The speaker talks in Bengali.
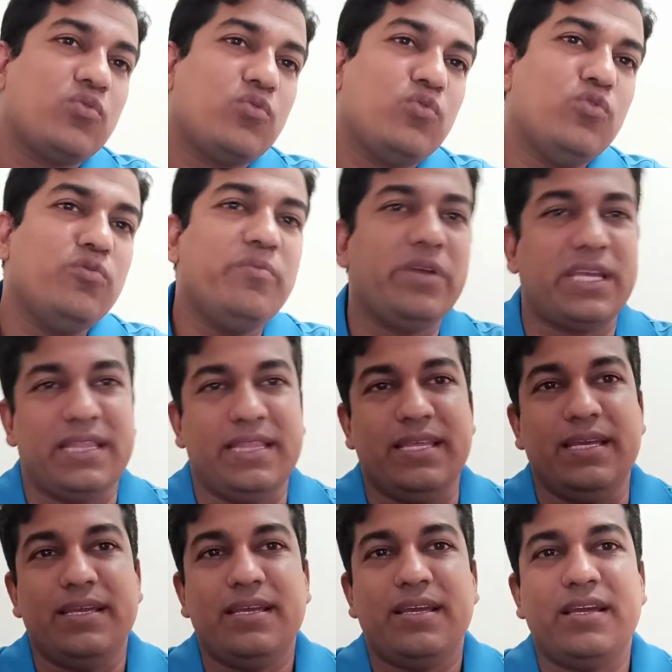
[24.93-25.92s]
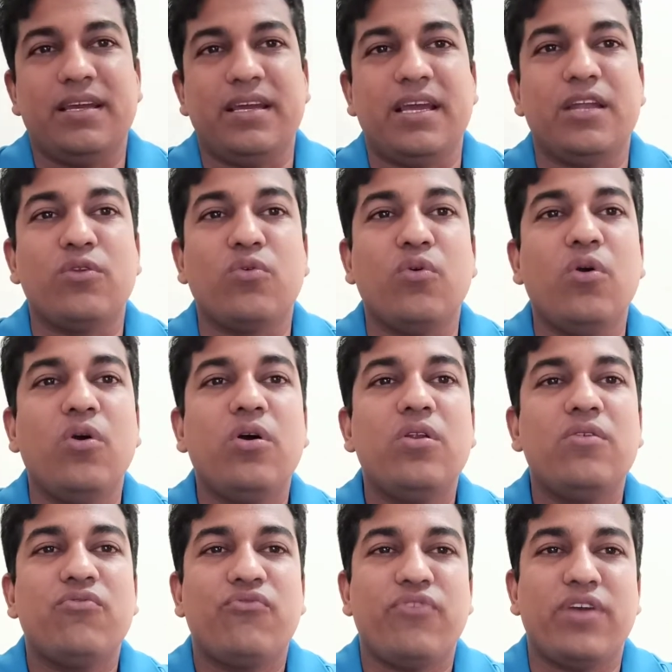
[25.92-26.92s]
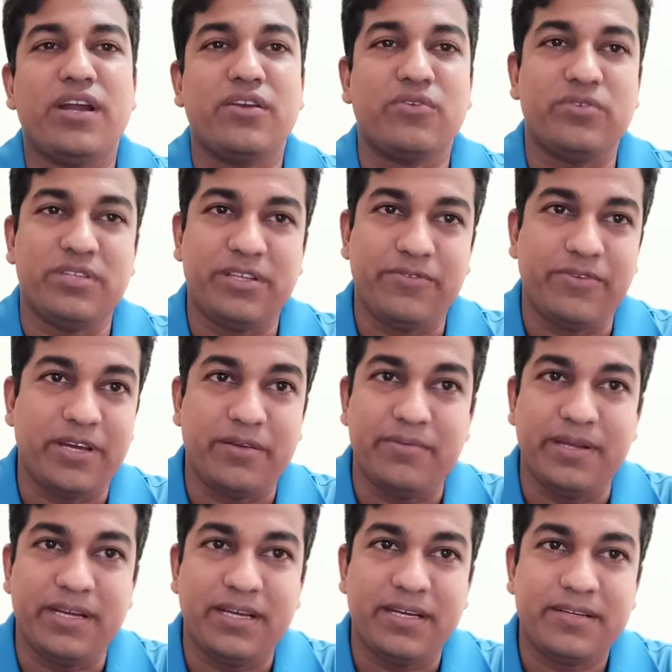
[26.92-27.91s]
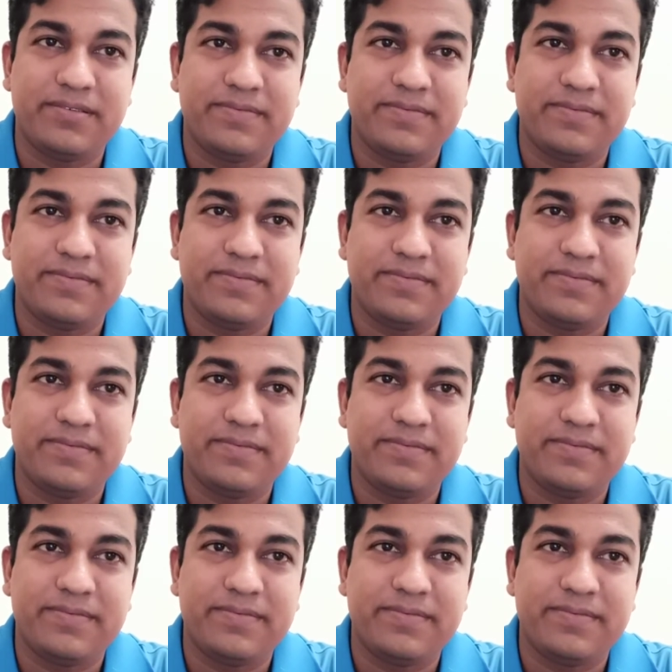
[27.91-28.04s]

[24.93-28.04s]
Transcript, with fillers: কোন ব্যক্তি অ্যালকোহল ফান করতে পারবে না